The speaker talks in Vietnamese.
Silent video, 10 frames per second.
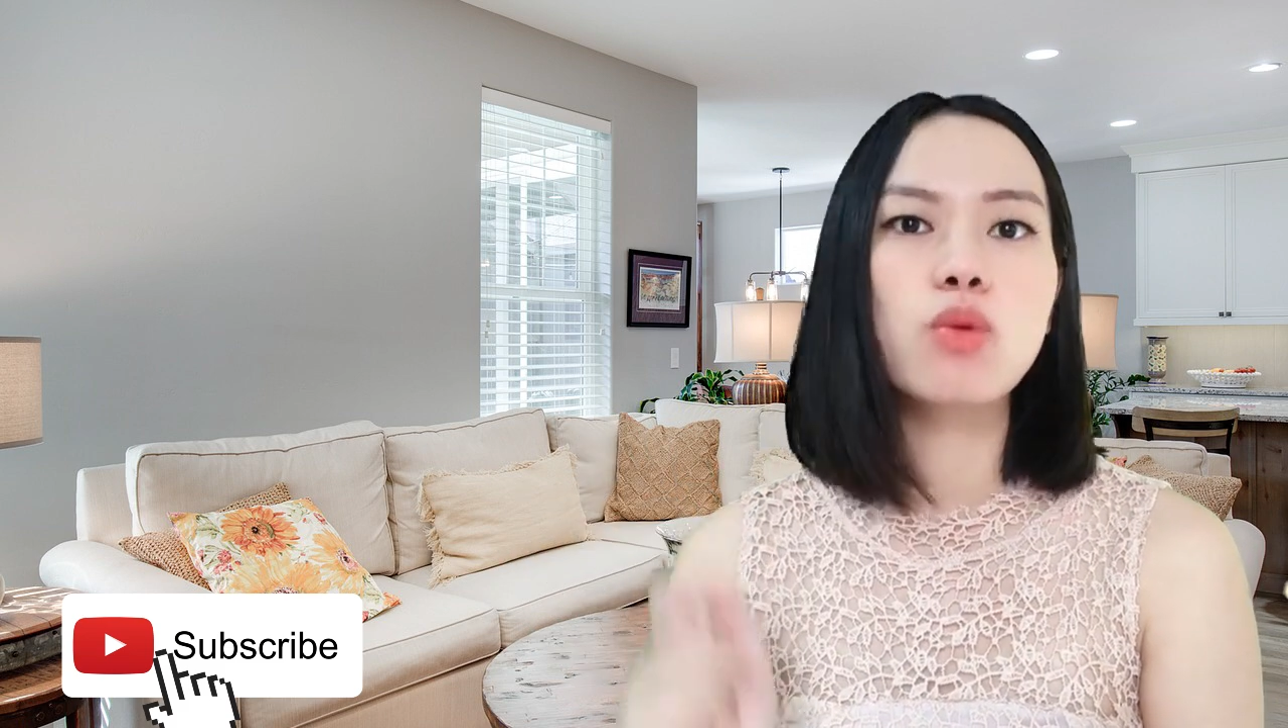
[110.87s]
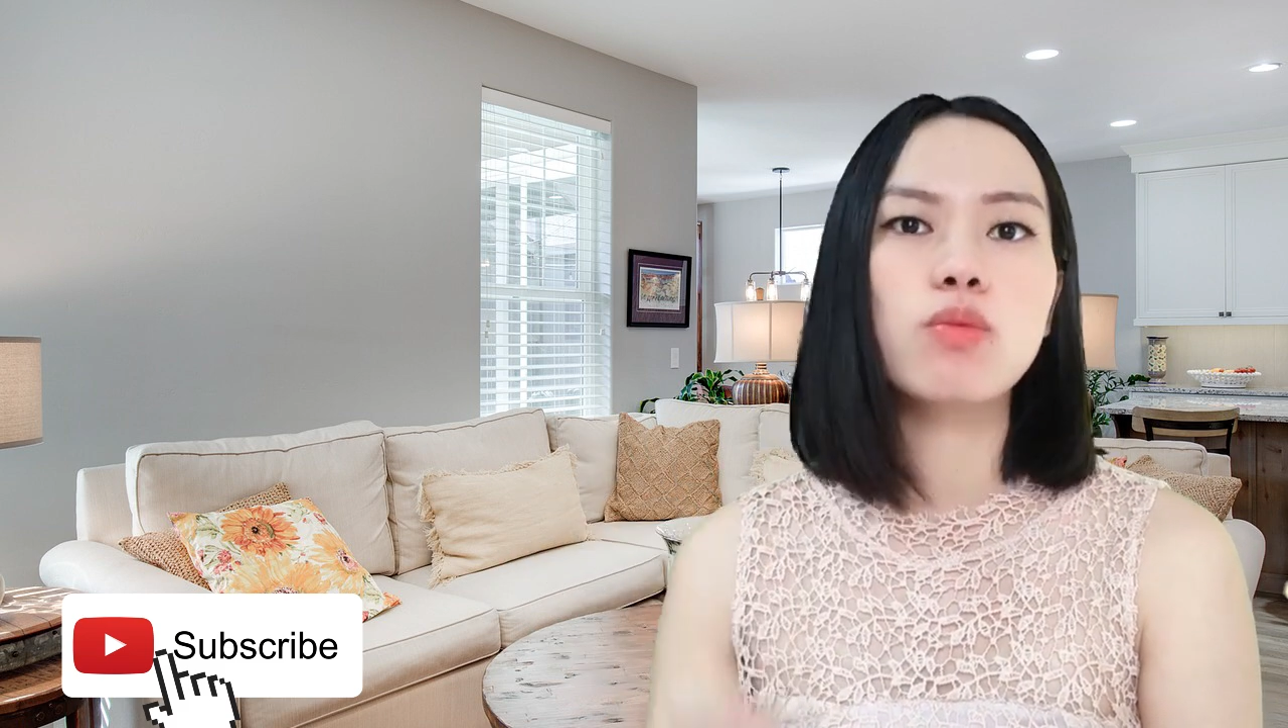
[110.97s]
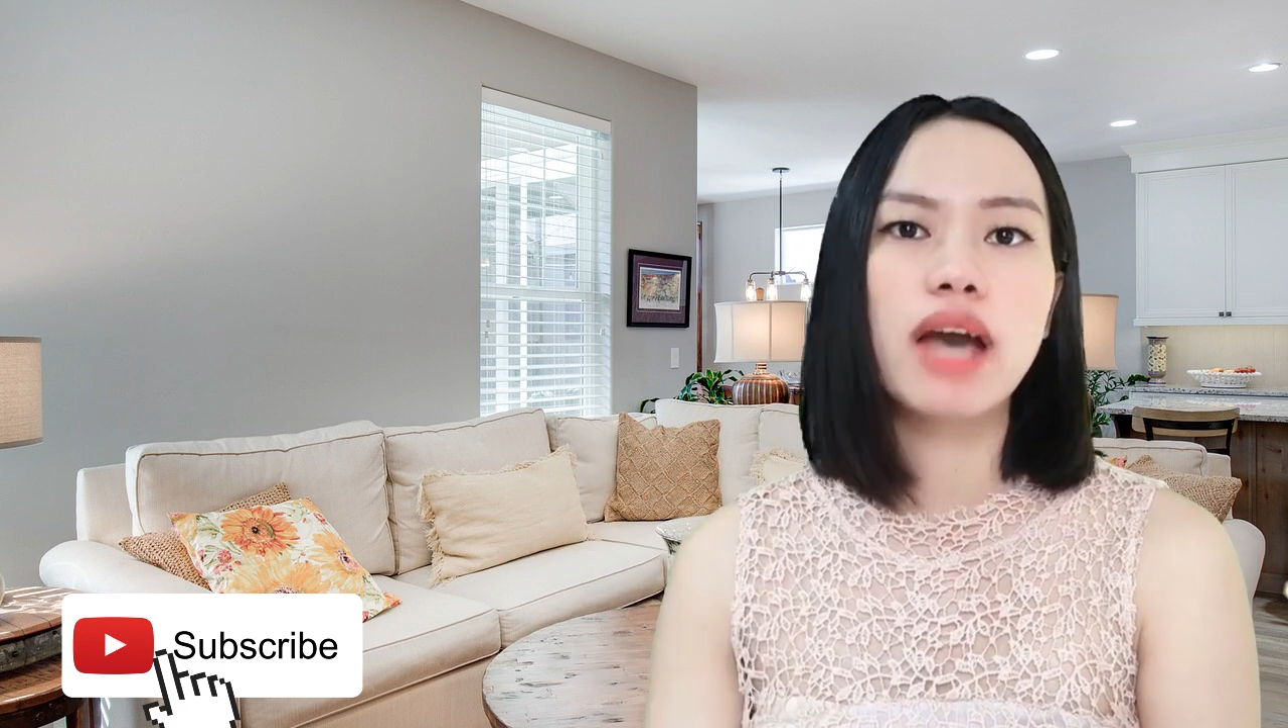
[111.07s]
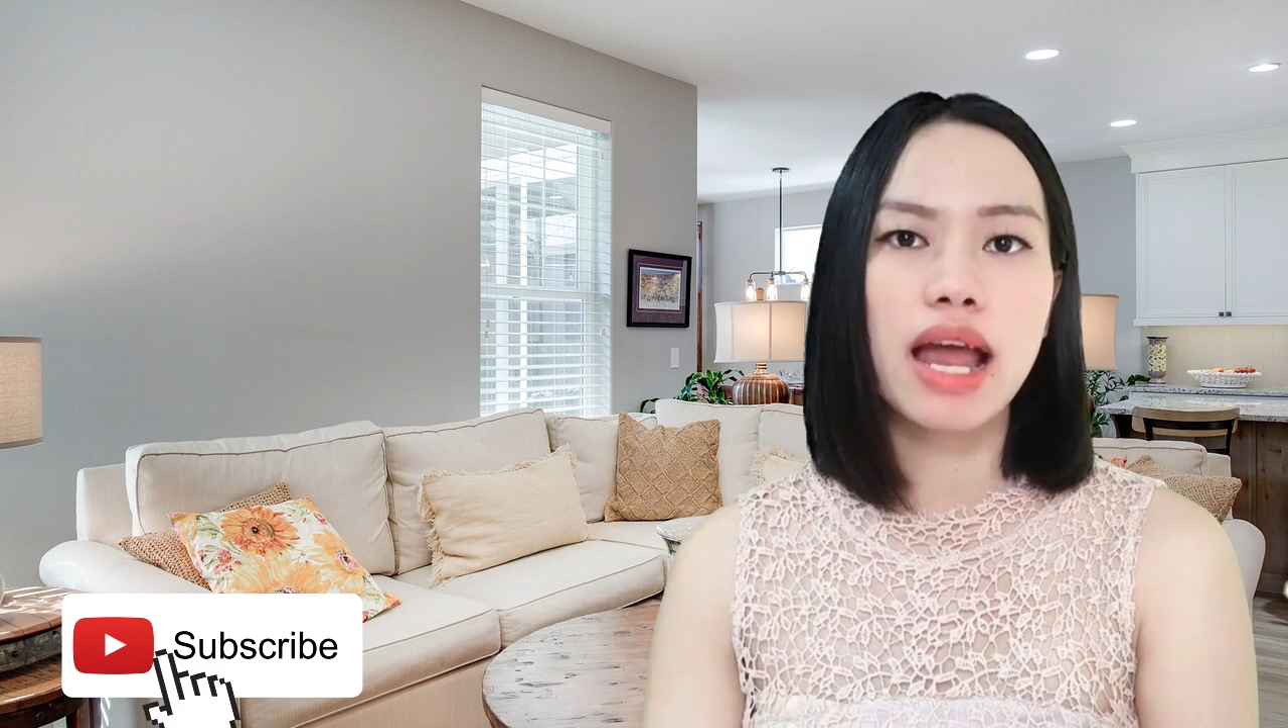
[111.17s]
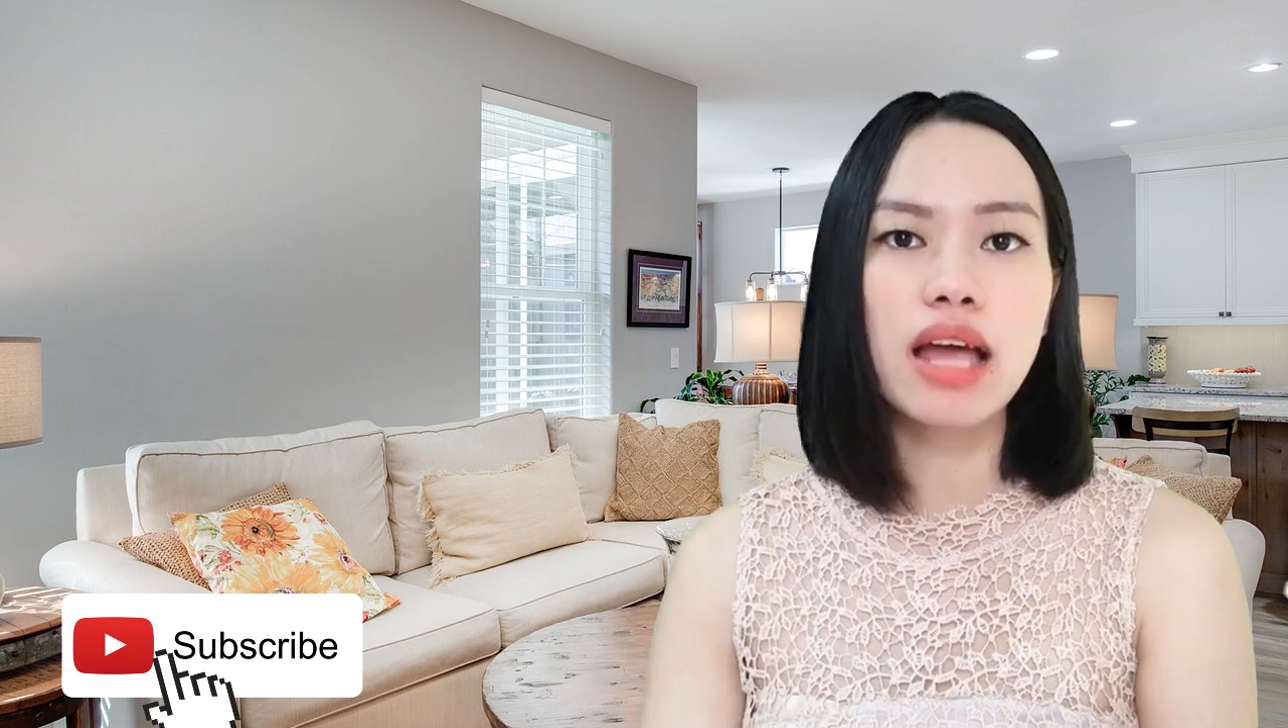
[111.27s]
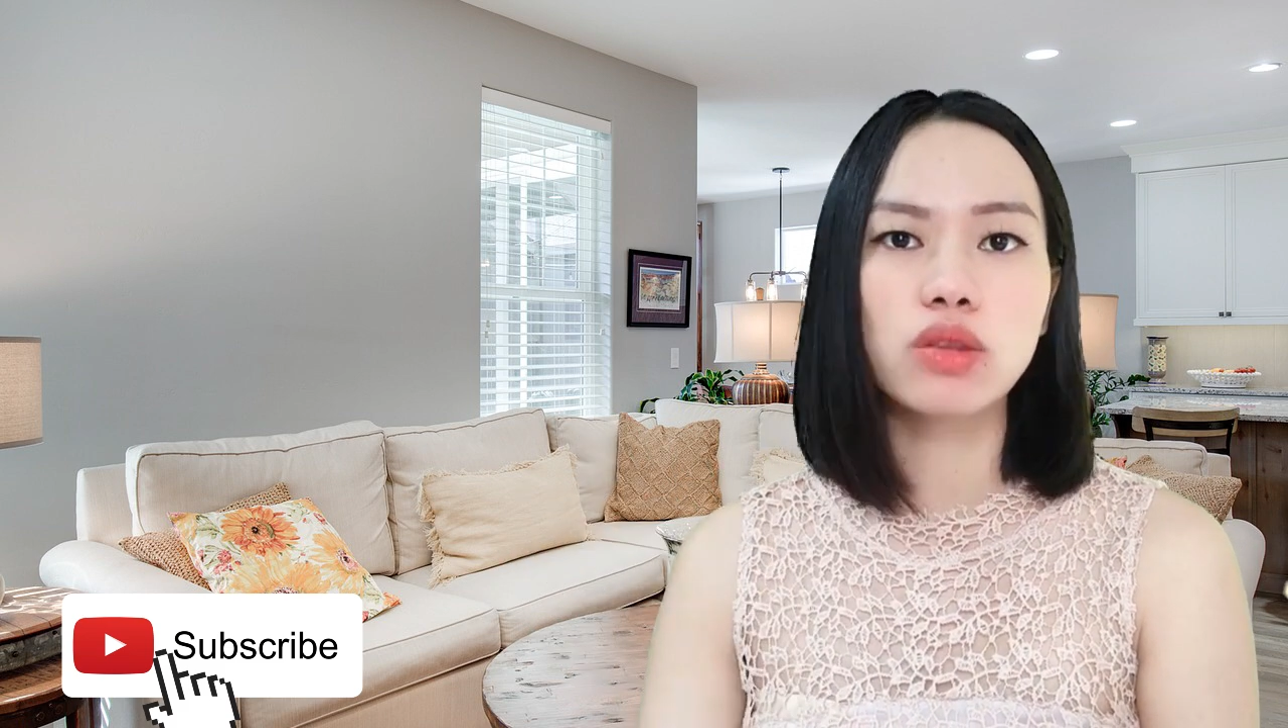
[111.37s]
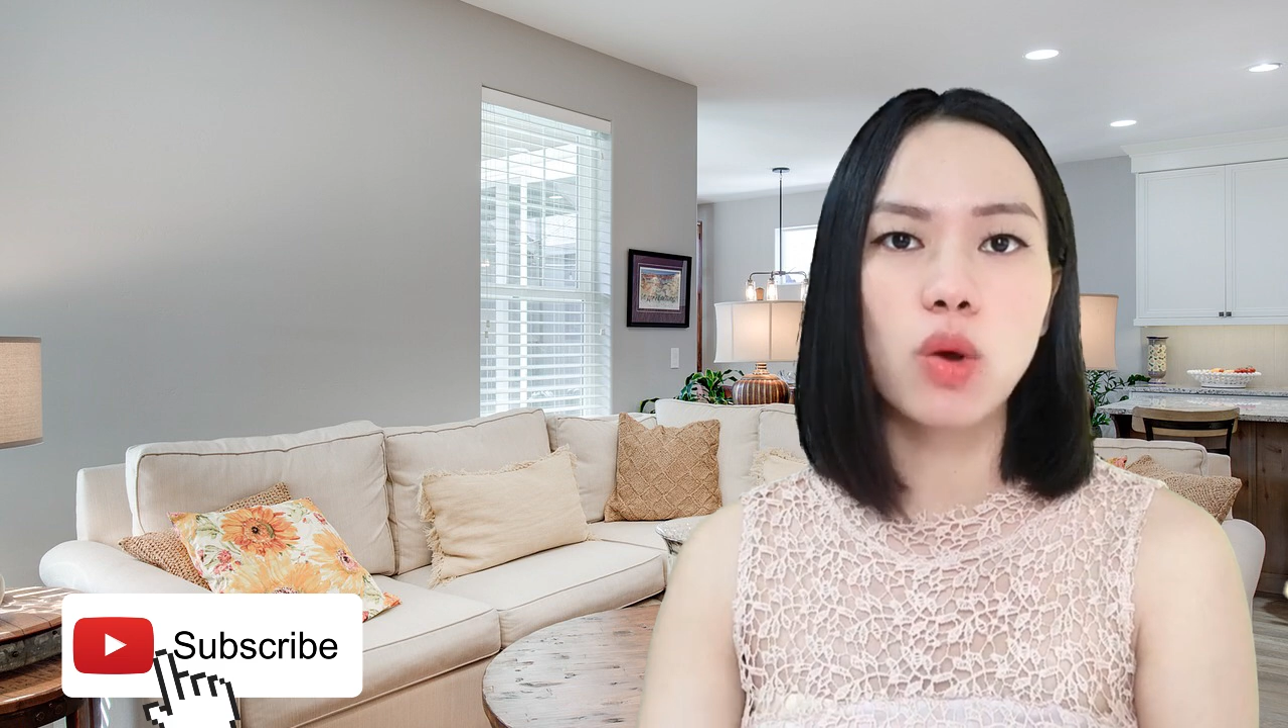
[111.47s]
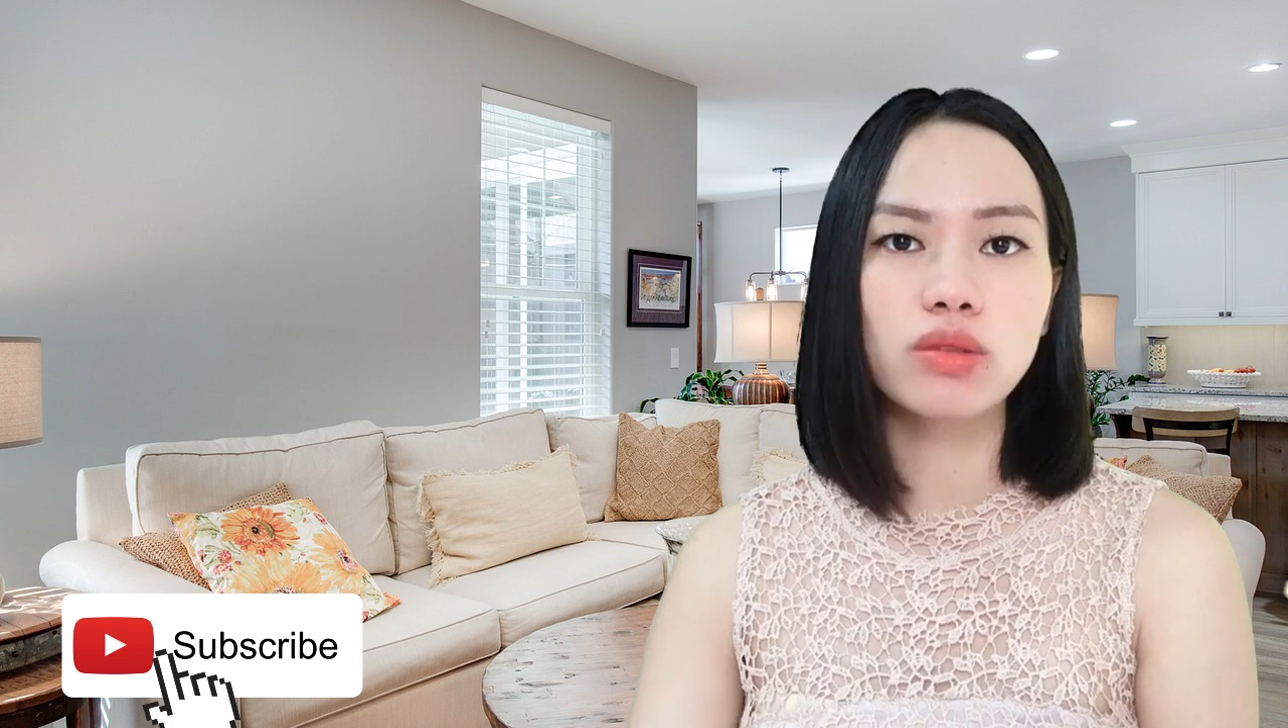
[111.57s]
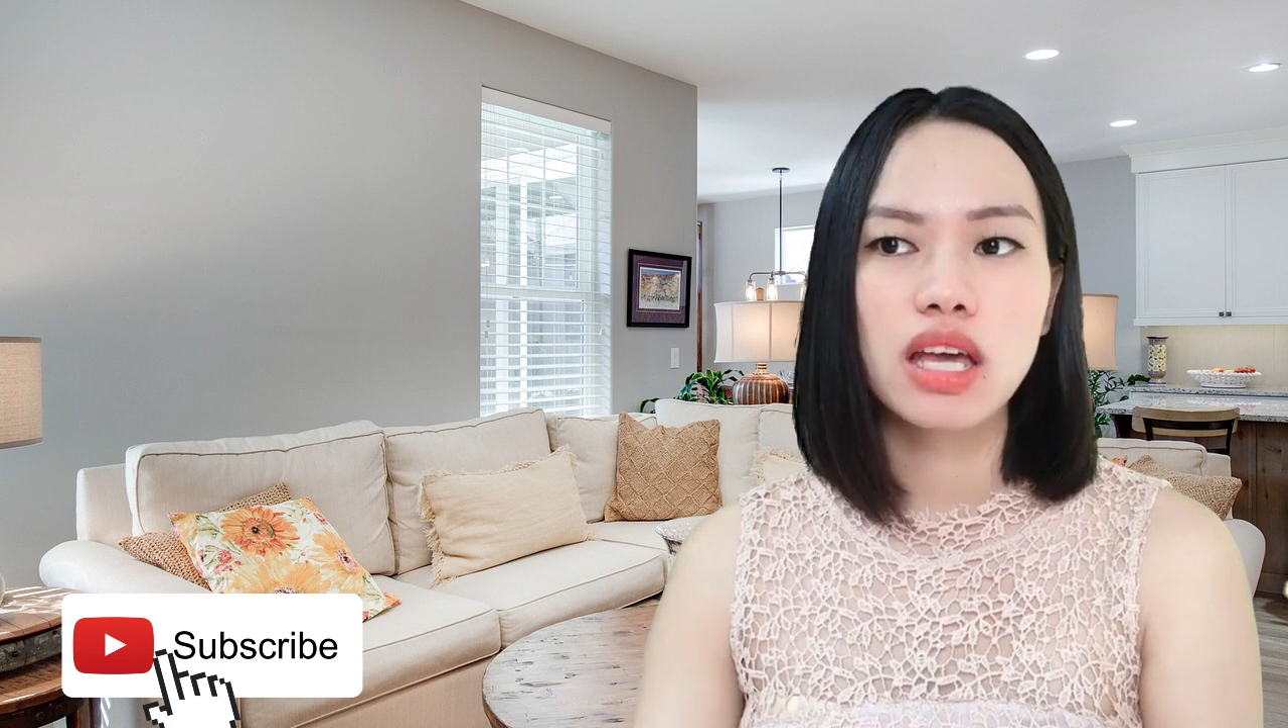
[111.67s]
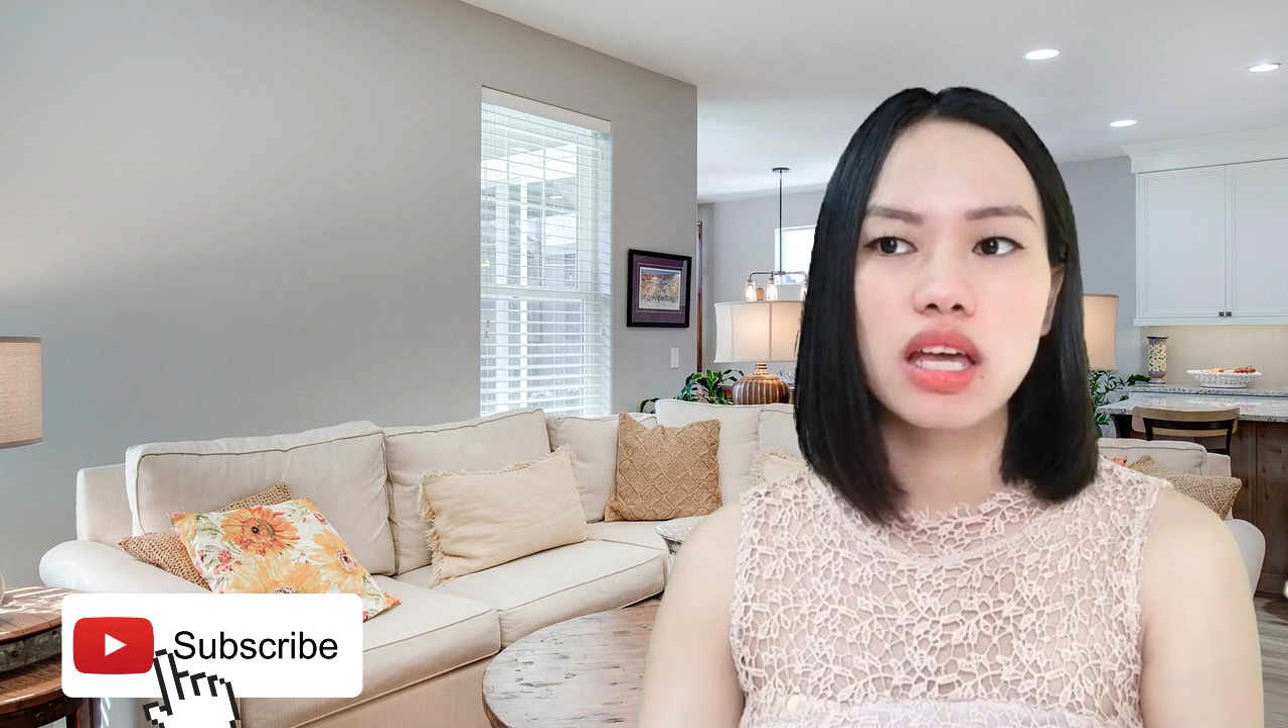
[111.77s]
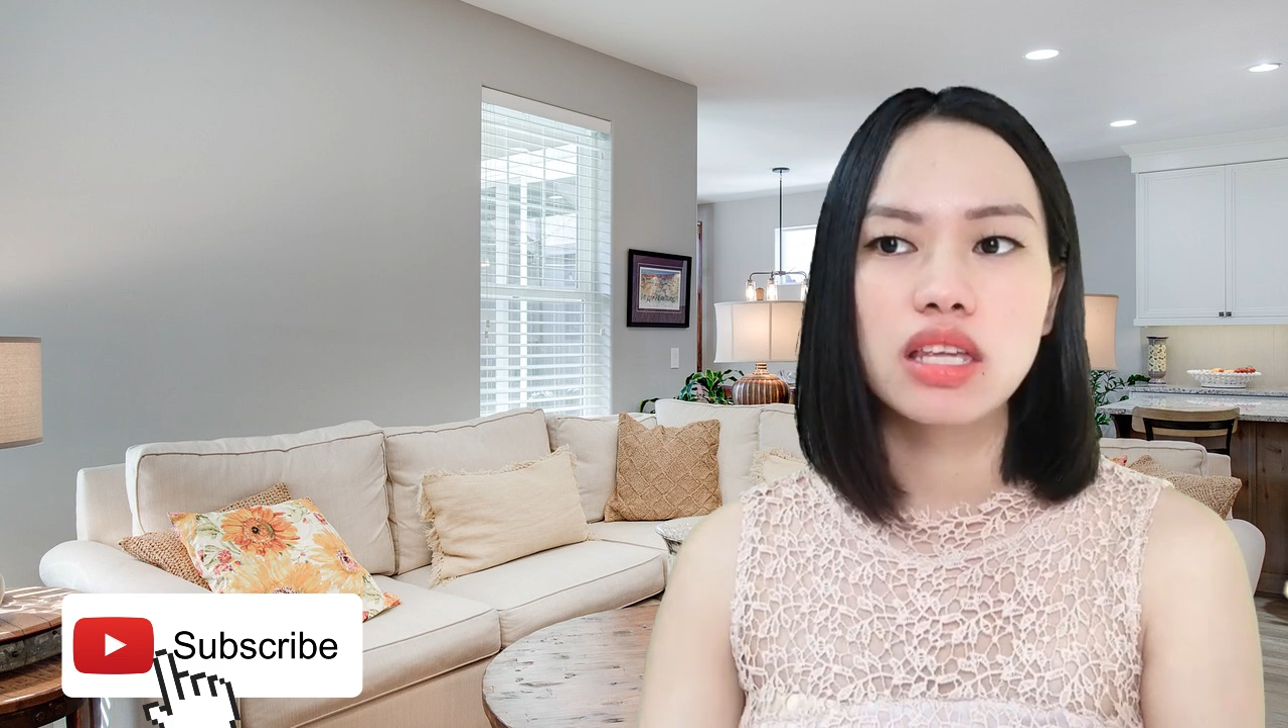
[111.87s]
cũng khá là tốt.